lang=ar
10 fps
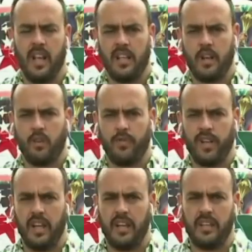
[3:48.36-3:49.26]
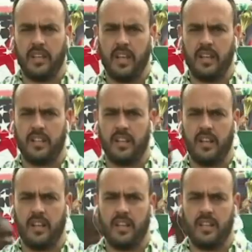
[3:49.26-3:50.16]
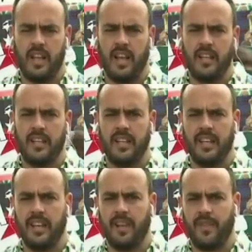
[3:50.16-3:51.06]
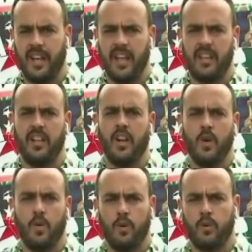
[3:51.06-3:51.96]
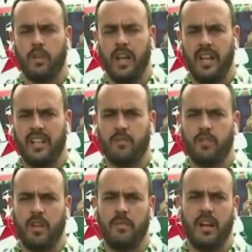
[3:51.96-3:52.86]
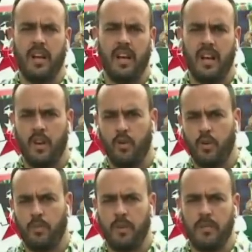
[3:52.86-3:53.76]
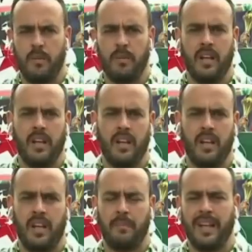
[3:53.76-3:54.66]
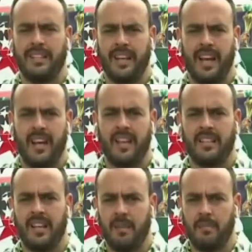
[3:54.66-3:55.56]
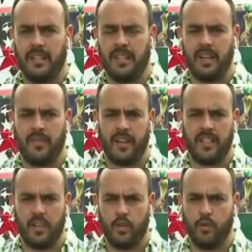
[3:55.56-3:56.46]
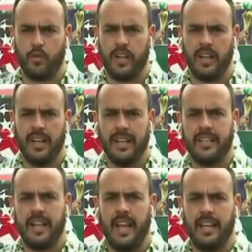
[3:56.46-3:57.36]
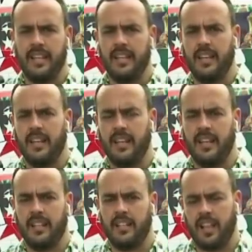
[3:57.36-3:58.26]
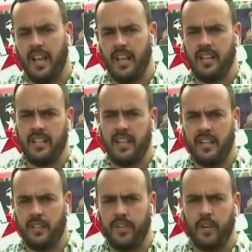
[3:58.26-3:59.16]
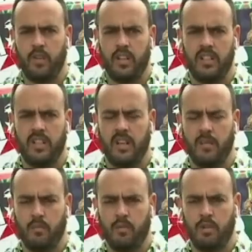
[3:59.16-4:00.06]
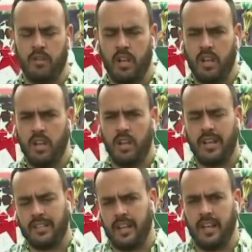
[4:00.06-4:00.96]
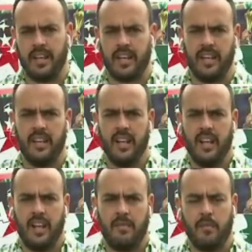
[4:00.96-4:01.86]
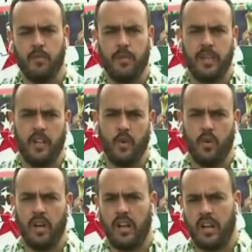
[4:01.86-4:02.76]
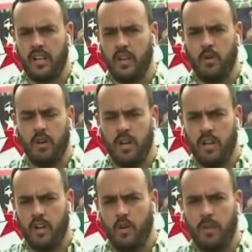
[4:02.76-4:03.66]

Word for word: تكون فيه نتائج التحاليل آه، إلا في حال وجود حالة مشتبهة أو ربما بعض الأعراض على بعض الأفراد يكون هناك تحاليل آه، تحاليل يعني في أوقات متقطعة لكن المعمول به هو يوم